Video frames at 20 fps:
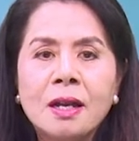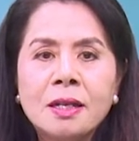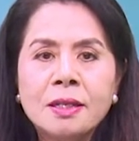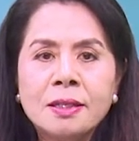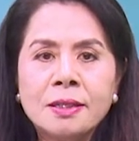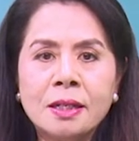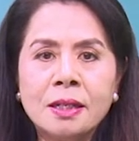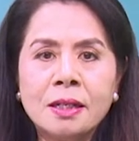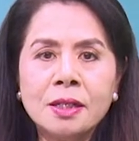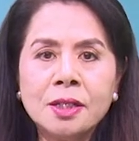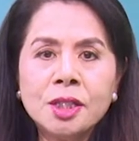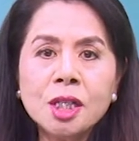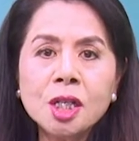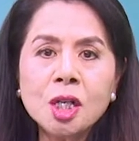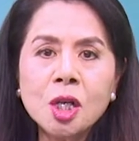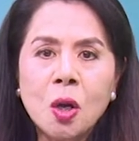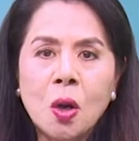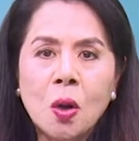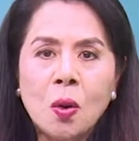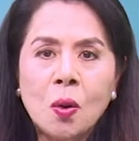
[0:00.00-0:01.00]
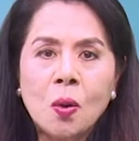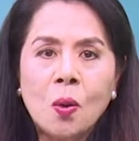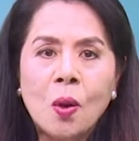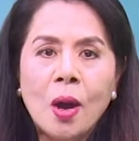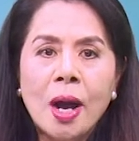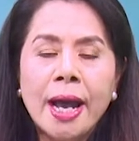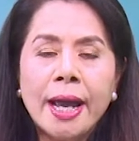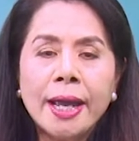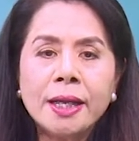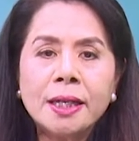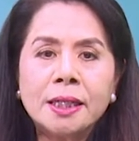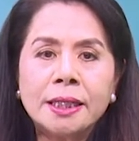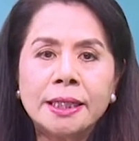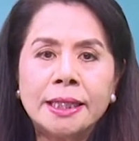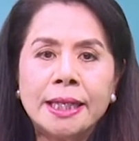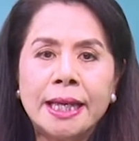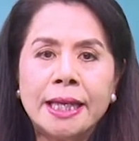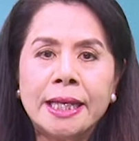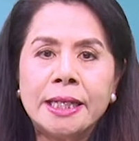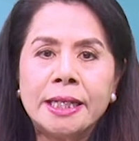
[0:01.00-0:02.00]
Sự chứng ngộ của hai người
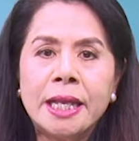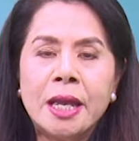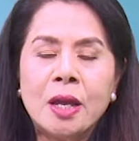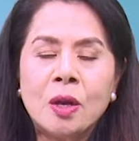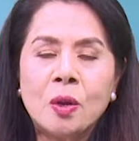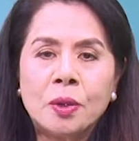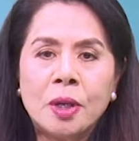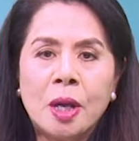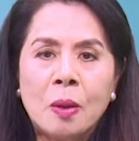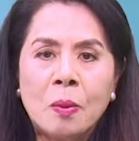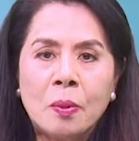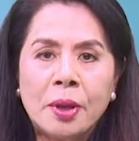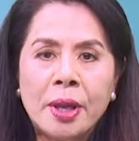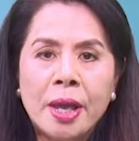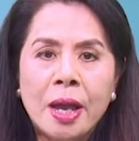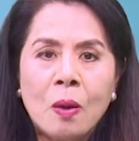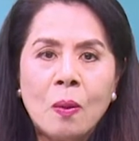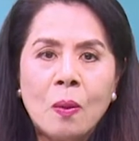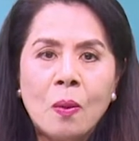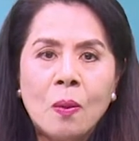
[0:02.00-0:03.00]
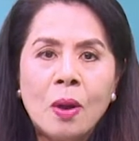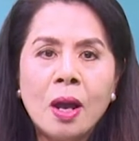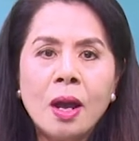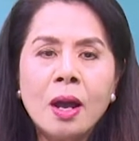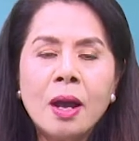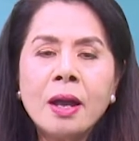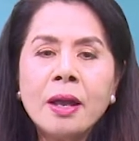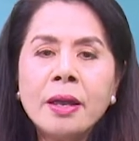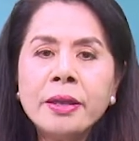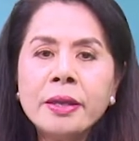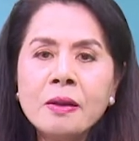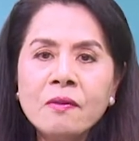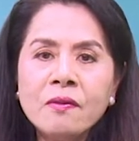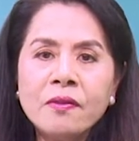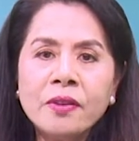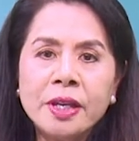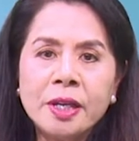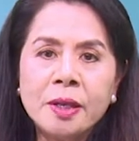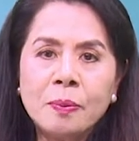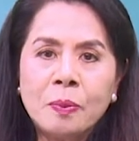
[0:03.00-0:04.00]
này đều đồng nhau, nhưng
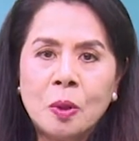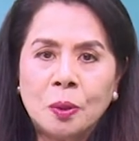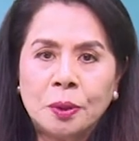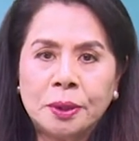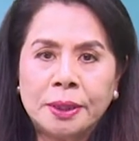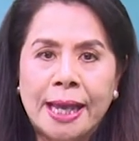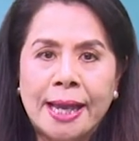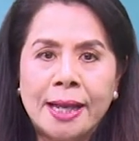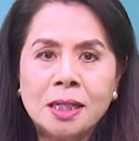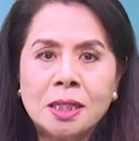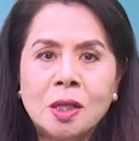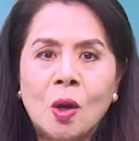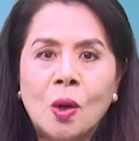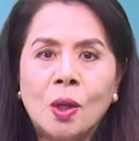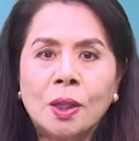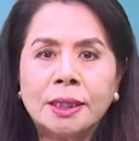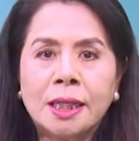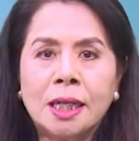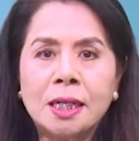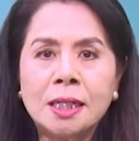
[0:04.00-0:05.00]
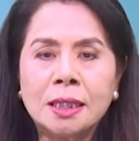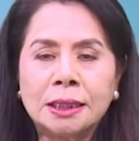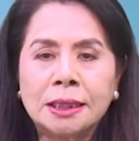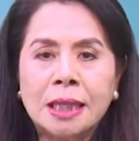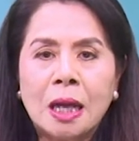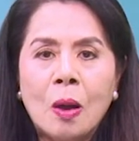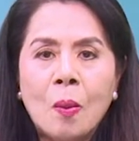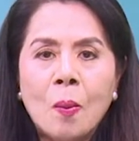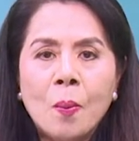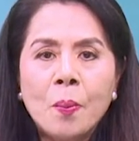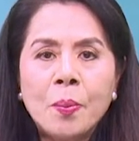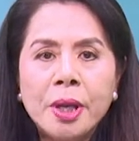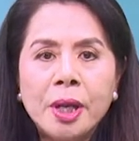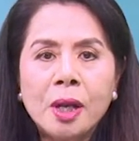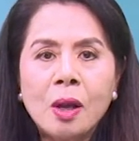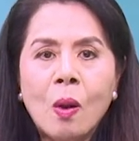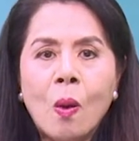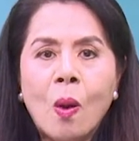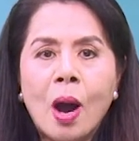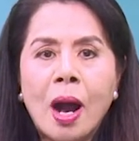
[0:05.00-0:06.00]
vị Bồ Tát có thần thông
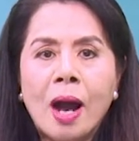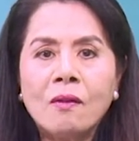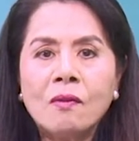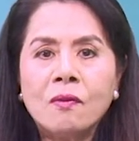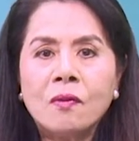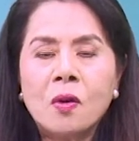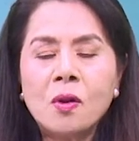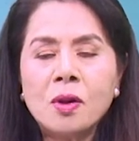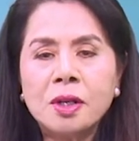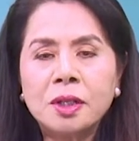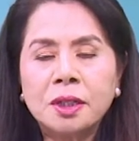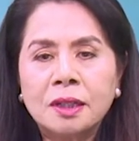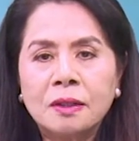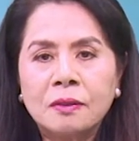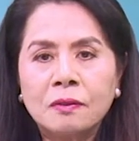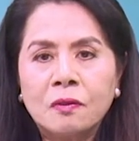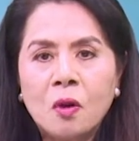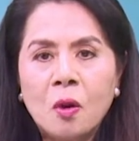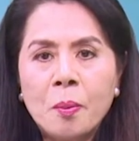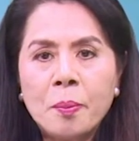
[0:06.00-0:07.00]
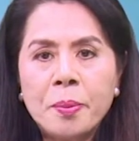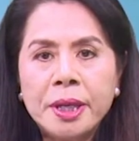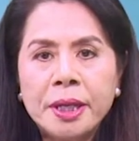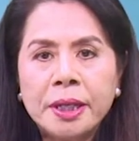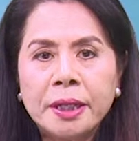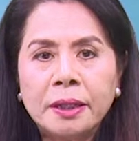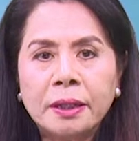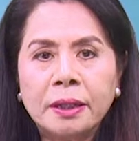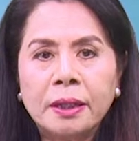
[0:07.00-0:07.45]
biến hóa vô lượng vô biên.